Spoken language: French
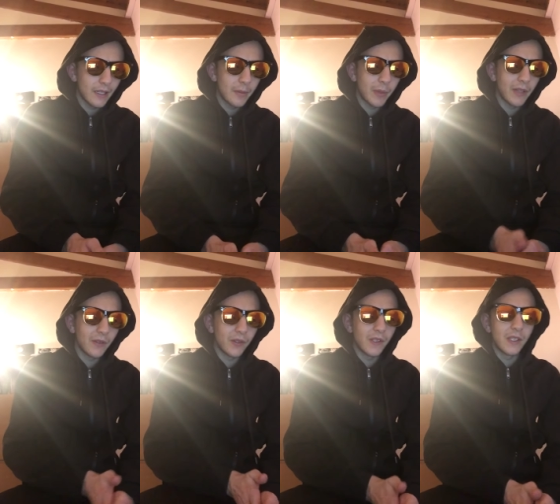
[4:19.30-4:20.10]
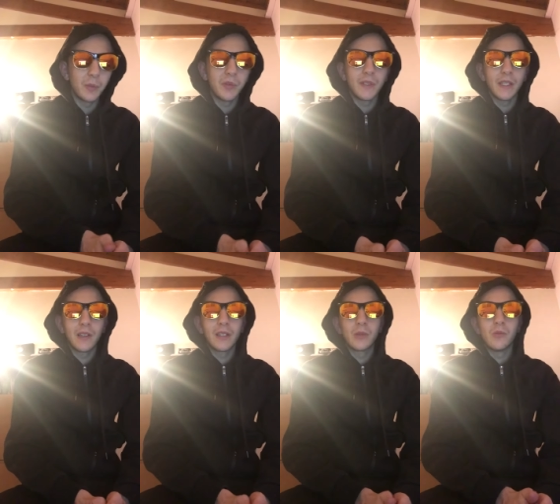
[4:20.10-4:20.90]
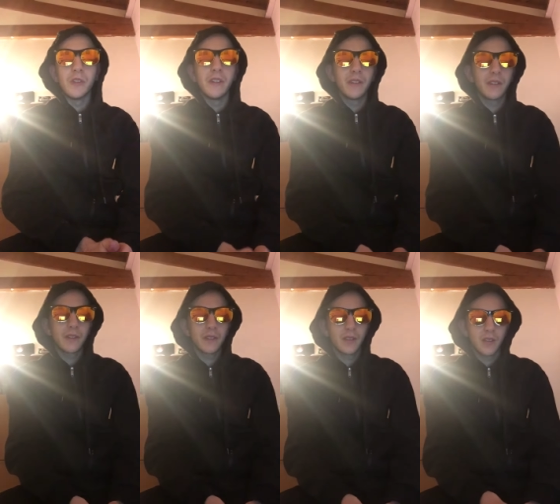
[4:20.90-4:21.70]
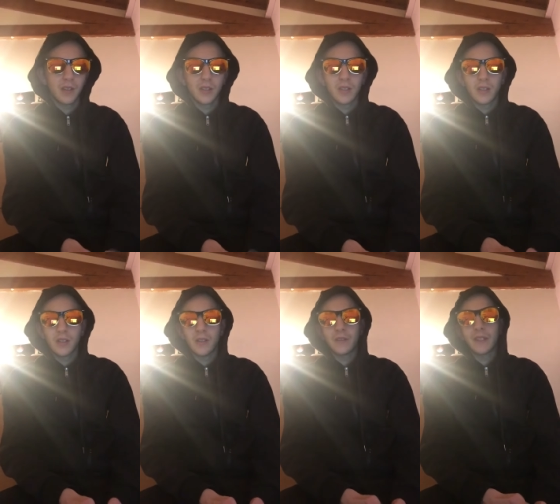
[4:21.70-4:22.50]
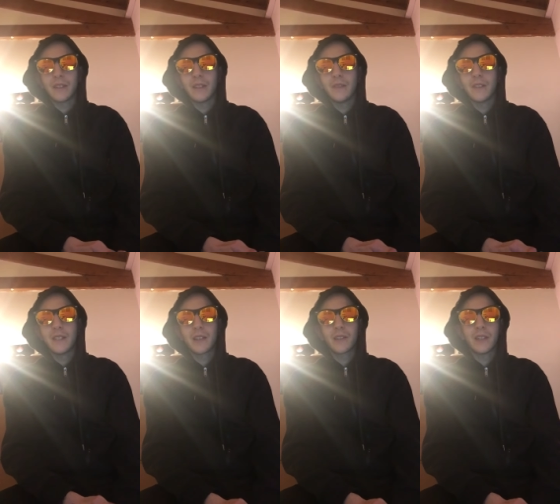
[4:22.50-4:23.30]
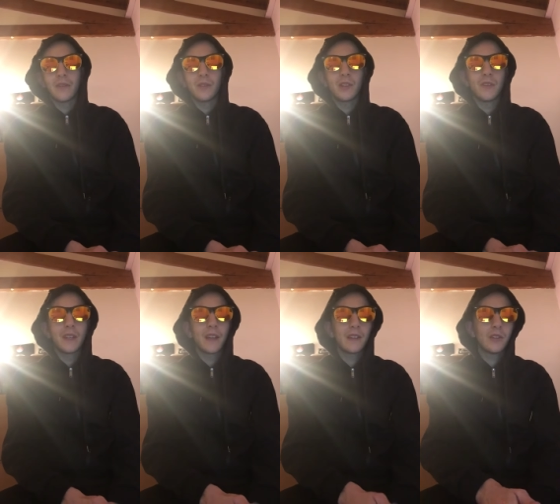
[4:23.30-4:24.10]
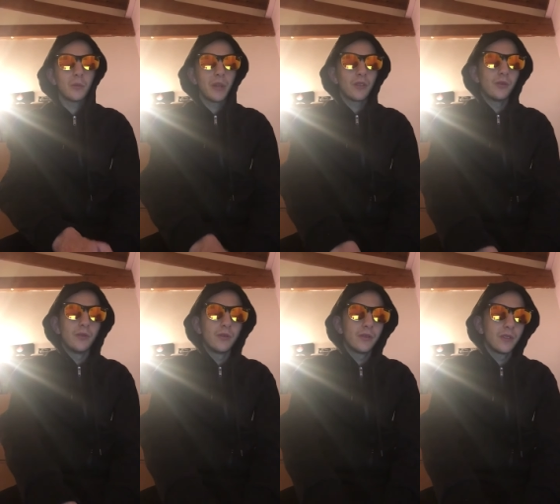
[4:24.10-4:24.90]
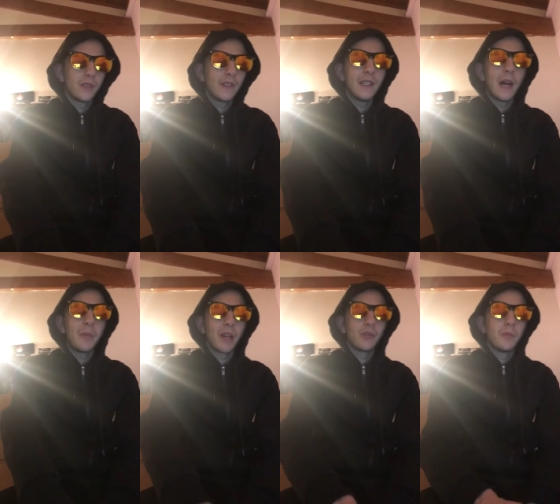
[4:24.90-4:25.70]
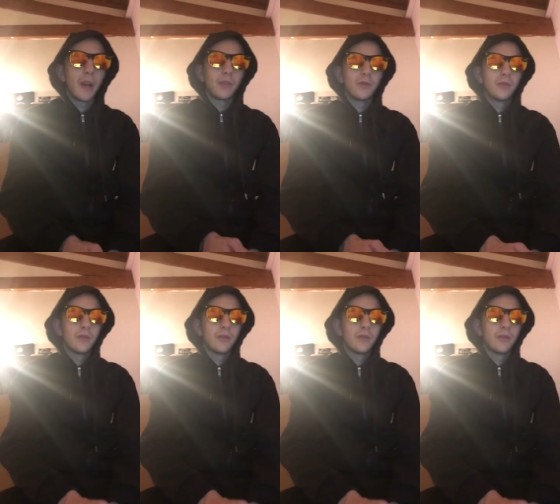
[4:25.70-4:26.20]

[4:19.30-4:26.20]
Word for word: Après, on s'est disputé dans les coulisses. Andrade va dire que c'est la faute de Vega s'ils ont perdu. S'il a perdu, pardon.